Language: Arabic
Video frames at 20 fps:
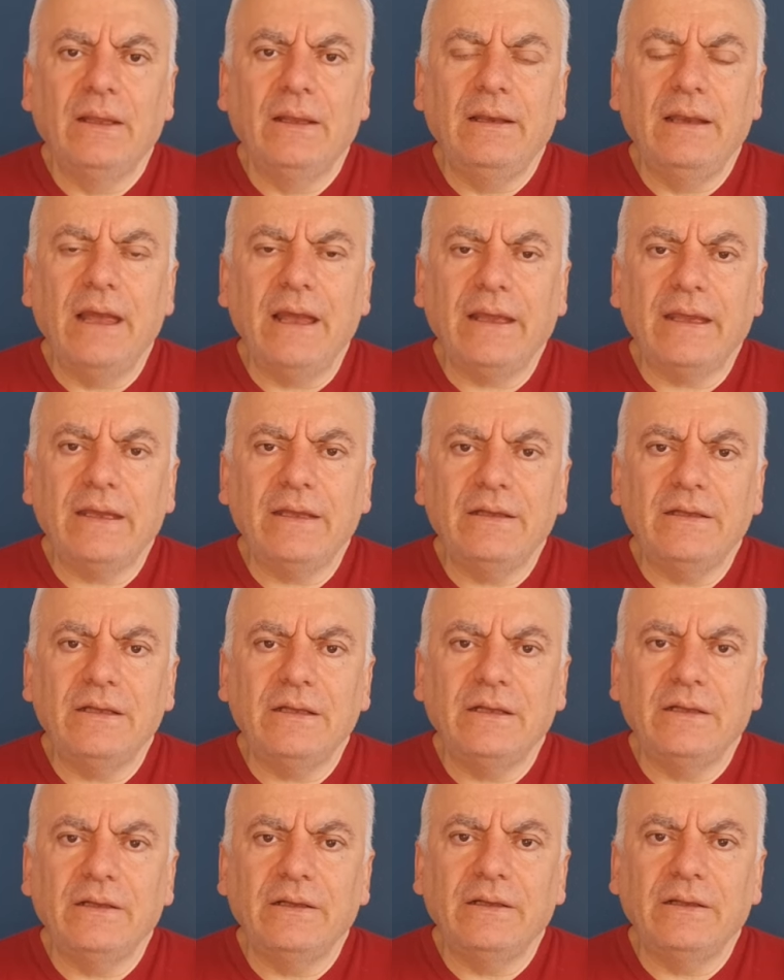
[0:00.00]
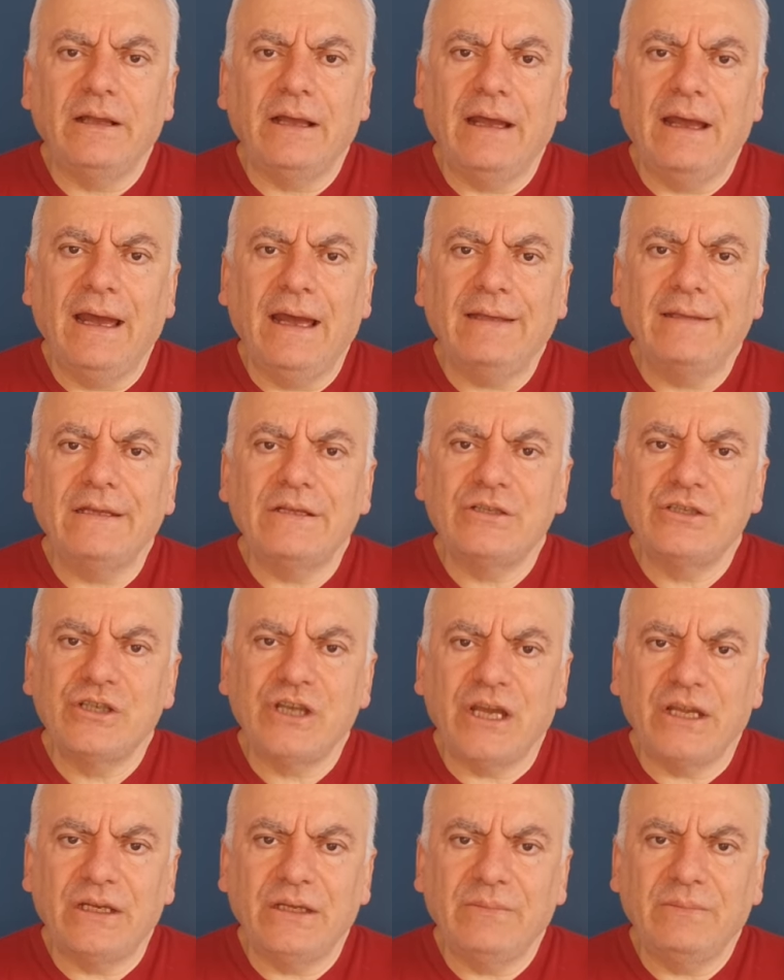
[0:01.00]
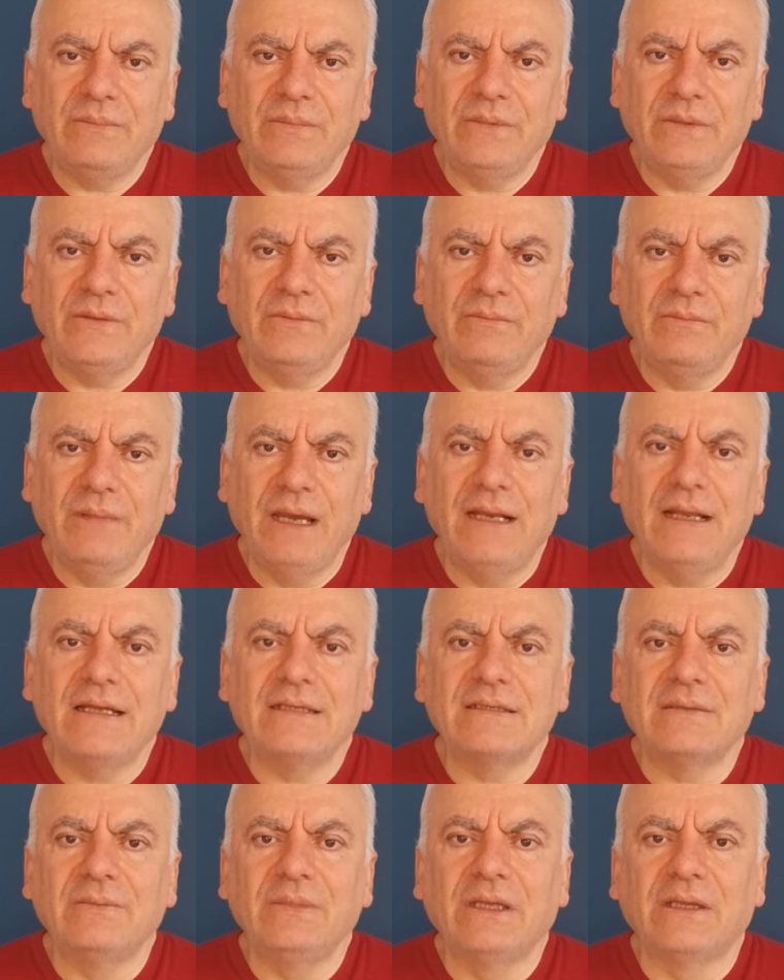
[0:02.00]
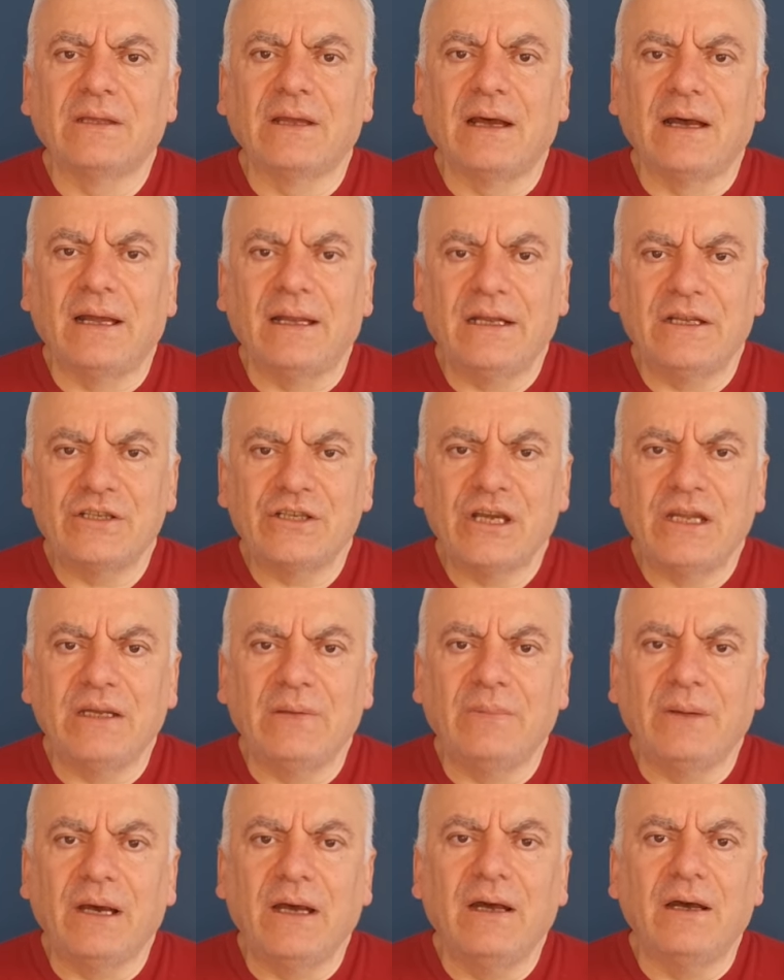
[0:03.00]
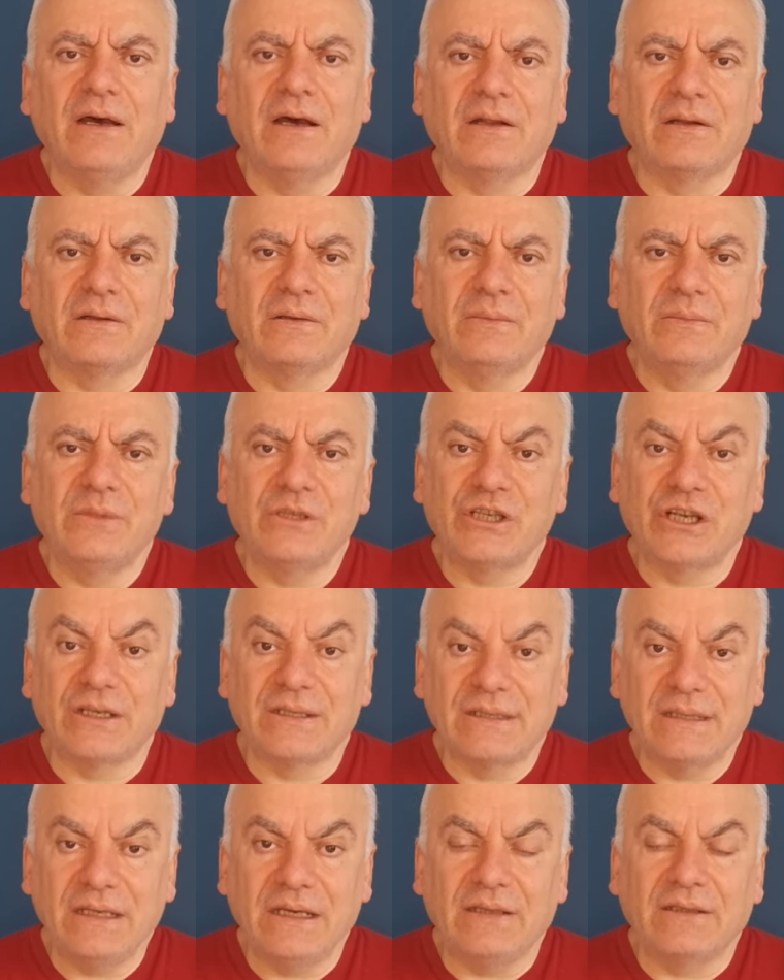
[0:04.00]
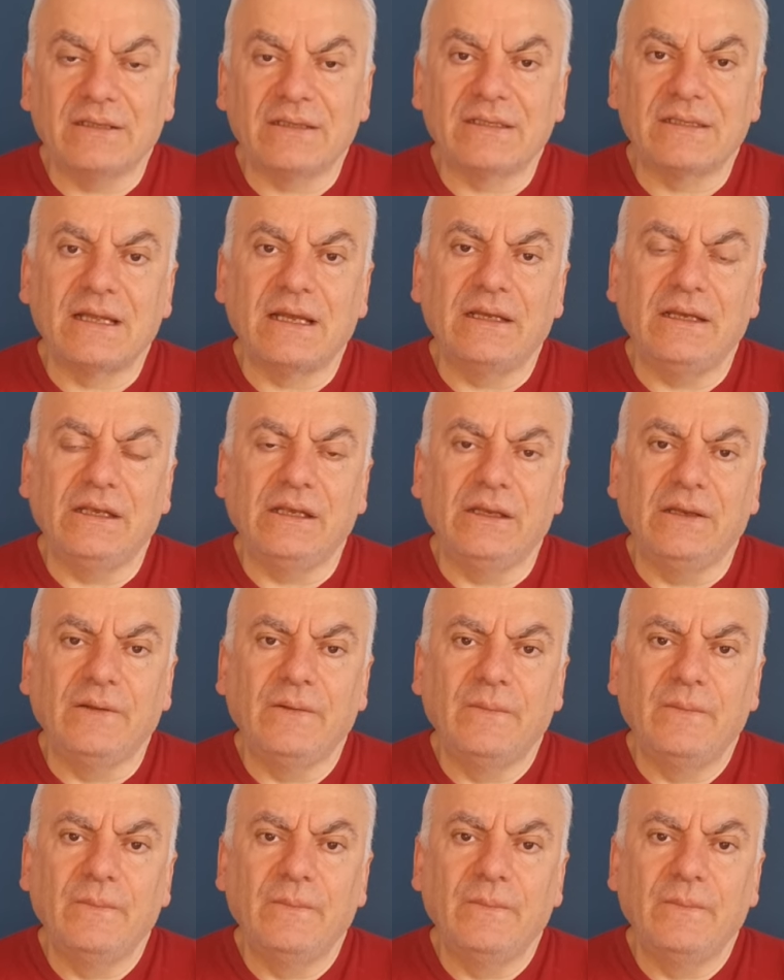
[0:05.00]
لكن هذا الجانب ما لازم يطغى على جانب آخر بشخصية ستالين